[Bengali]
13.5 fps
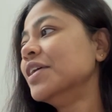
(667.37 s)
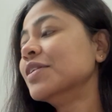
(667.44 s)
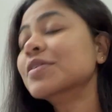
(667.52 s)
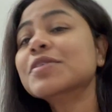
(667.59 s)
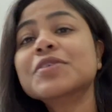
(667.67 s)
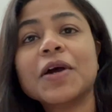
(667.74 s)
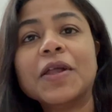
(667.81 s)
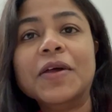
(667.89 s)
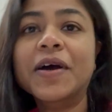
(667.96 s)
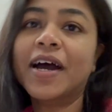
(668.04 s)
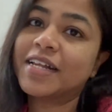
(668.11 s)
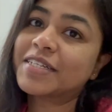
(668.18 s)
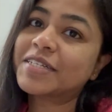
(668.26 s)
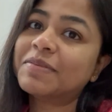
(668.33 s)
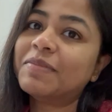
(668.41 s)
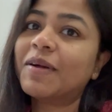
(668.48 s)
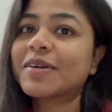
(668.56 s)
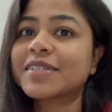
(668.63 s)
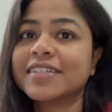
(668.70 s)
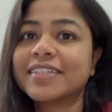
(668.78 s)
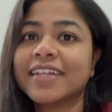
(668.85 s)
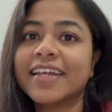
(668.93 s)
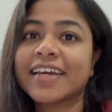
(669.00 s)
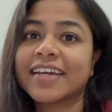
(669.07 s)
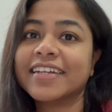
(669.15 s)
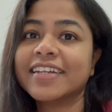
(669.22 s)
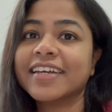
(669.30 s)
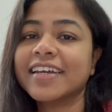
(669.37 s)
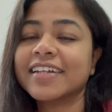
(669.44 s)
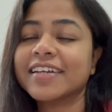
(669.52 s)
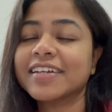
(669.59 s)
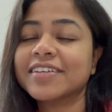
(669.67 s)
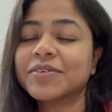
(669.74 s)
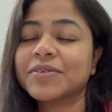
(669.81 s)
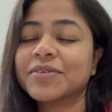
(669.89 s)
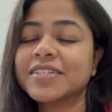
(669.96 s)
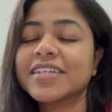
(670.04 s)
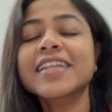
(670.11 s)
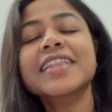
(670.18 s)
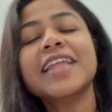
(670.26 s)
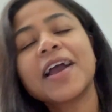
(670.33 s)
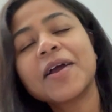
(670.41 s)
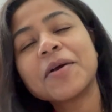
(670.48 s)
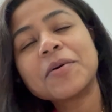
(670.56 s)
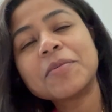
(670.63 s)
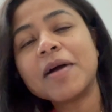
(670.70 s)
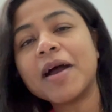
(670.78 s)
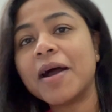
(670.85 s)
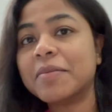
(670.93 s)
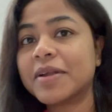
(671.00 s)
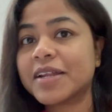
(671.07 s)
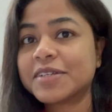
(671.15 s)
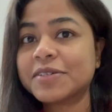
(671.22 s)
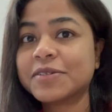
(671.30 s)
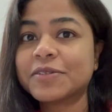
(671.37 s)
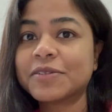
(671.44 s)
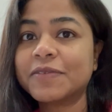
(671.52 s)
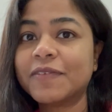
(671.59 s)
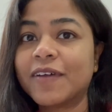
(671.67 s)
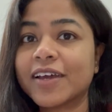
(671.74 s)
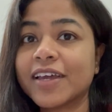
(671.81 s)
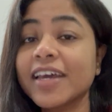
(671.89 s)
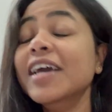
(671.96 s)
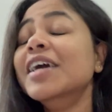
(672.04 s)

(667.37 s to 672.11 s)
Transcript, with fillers: তো চলো আজকে ব্লগটা তাহলে এখানেই এন্ড করছি দেখা করবো আবার একটা নতুন ব্লগে